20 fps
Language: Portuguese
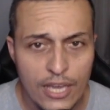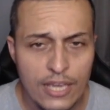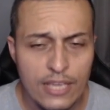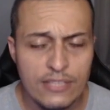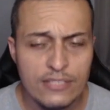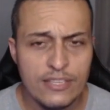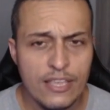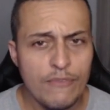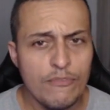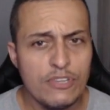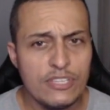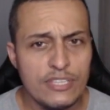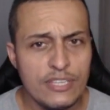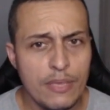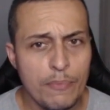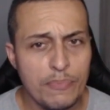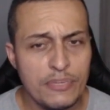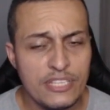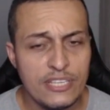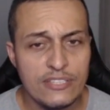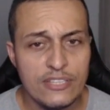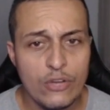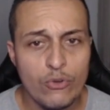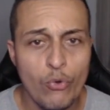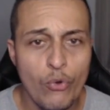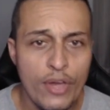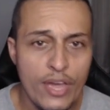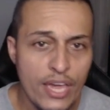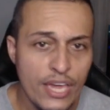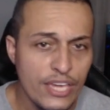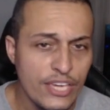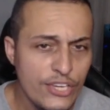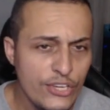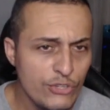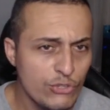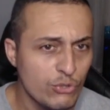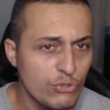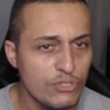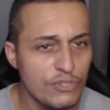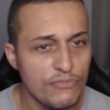sem você precisar correr
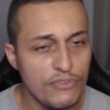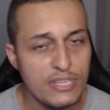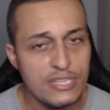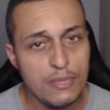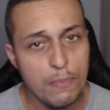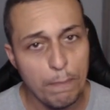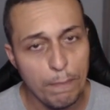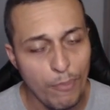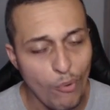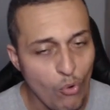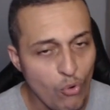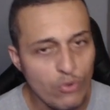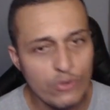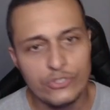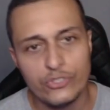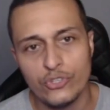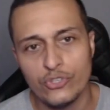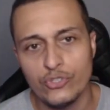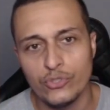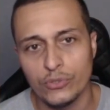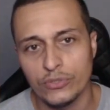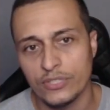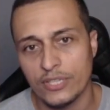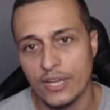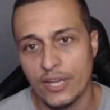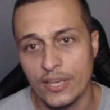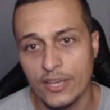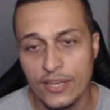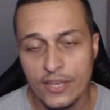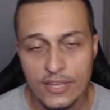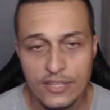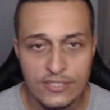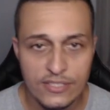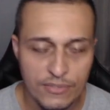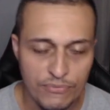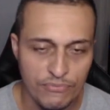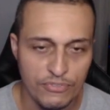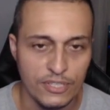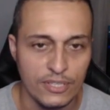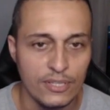risco de fazer pontes de outras redes,
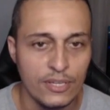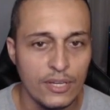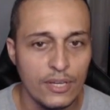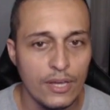enfim.